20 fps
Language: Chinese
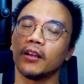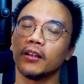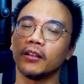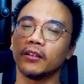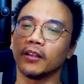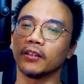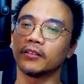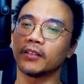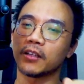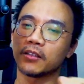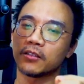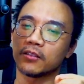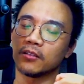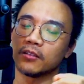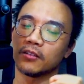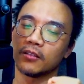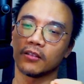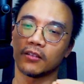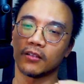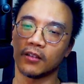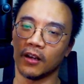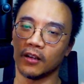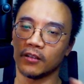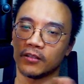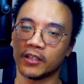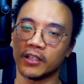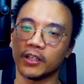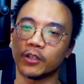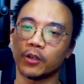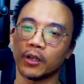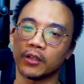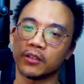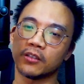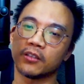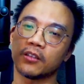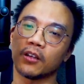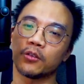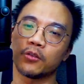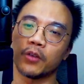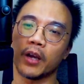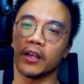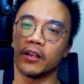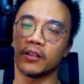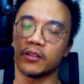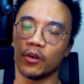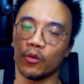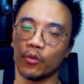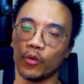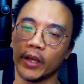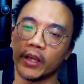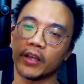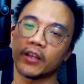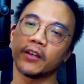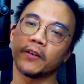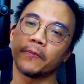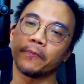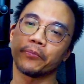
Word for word: 那但是啊，汽船制造出来的叫 wake。